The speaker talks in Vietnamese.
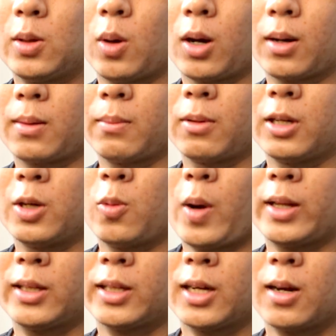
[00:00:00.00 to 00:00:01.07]
thuật liên
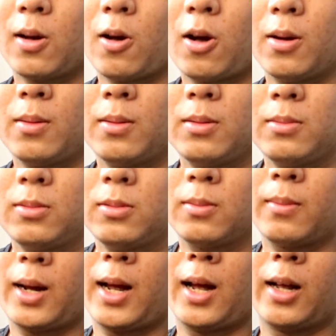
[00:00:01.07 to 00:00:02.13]
quan tới cái ngón
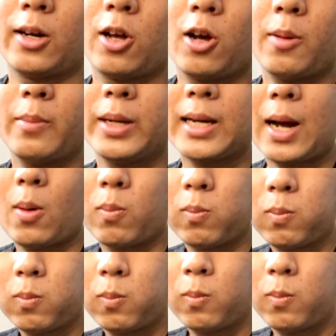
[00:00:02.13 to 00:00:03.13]
mà nó bị cong